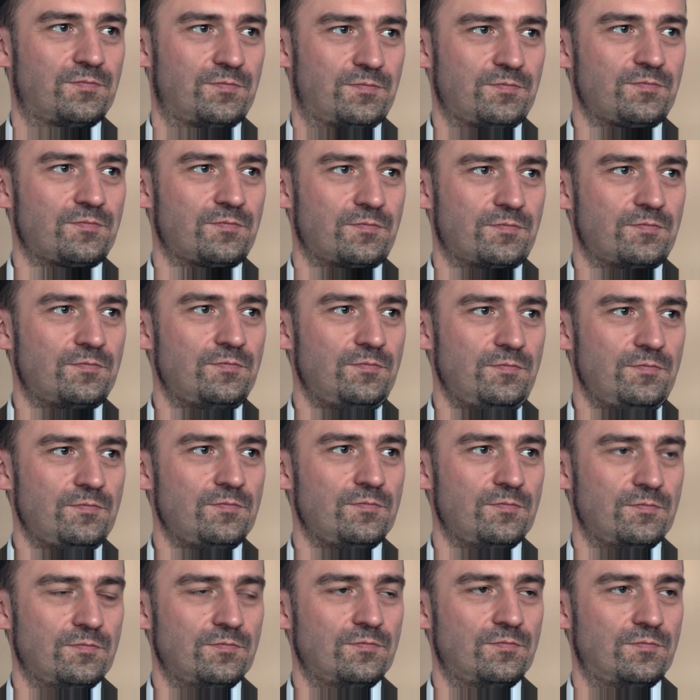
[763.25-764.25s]
geht ja
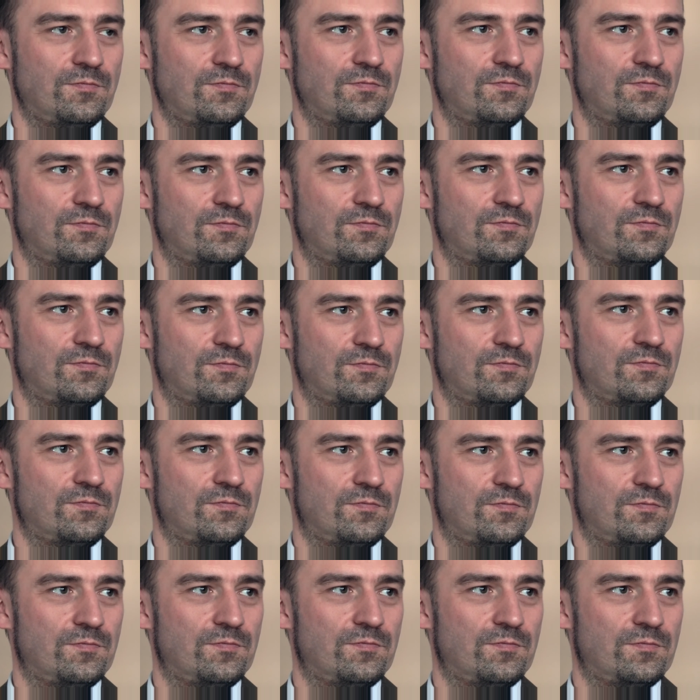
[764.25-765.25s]
die Quintessenz
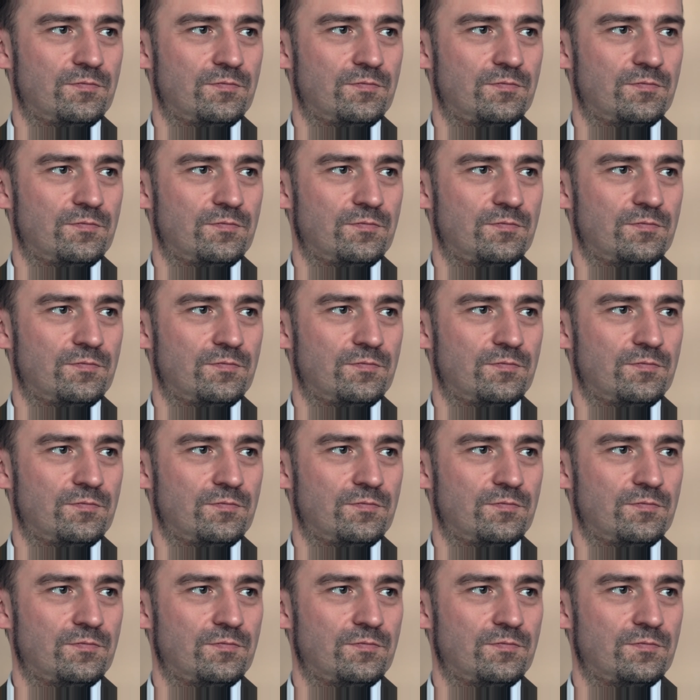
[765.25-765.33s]
verloren.